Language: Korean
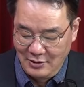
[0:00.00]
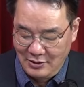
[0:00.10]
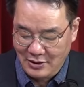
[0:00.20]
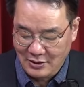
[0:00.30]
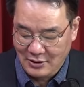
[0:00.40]

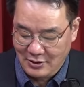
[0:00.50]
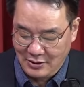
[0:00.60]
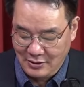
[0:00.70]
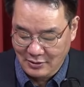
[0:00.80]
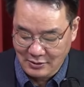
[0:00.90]

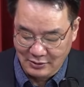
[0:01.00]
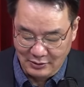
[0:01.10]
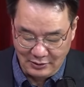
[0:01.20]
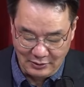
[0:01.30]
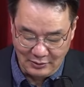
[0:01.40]
제가
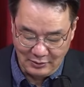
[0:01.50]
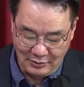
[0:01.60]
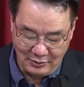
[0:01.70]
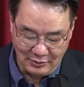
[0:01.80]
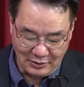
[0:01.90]
음,
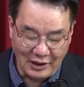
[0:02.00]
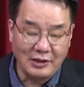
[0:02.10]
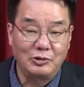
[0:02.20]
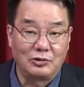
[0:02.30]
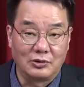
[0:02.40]

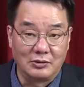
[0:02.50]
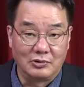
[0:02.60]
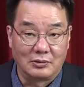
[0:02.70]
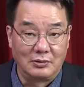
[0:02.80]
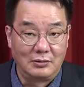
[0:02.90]
사람을
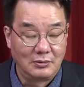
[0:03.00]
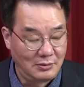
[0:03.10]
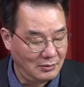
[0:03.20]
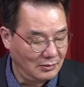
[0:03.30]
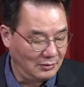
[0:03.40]
중심으로
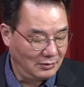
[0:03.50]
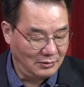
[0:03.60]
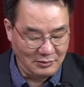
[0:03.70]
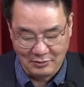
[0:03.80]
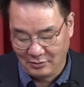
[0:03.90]

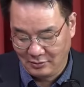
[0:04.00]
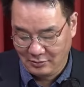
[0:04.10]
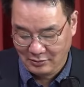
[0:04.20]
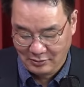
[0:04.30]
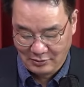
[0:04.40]
음,
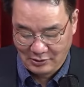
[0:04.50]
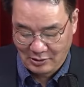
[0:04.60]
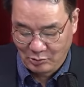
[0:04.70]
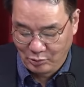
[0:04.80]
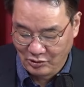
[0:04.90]

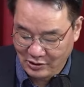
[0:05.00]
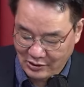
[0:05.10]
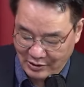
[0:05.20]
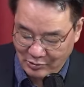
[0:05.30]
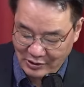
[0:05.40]
한번
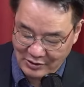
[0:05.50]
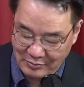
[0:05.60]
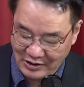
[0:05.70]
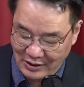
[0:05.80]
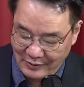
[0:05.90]
분석을
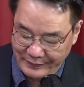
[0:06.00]
해보겠습니다.